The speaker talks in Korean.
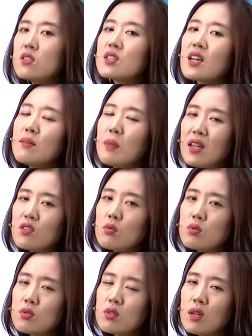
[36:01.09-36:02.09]
제가
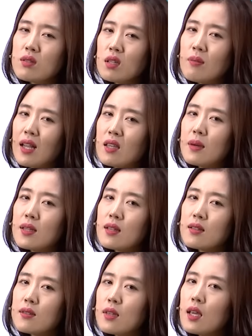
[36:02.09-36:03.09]
매니저분들한테 많이
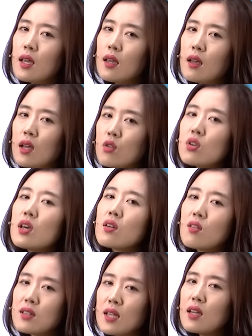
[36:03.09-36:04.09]
받았는데 귀하
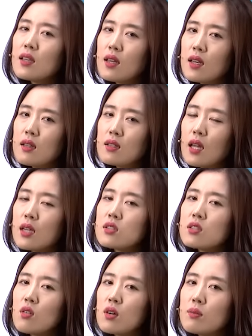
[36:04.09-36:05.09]
거가 딱이야.
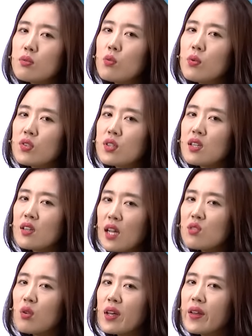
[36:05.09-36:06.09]
당신 거가 프로포즈 그냥
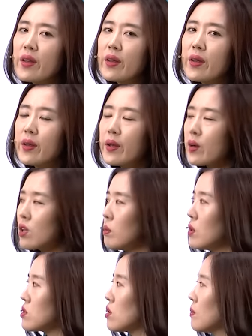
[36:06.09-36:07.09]
딱 좋아.
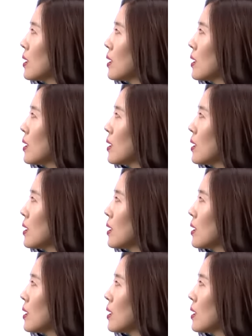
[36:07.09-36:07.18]
그러면서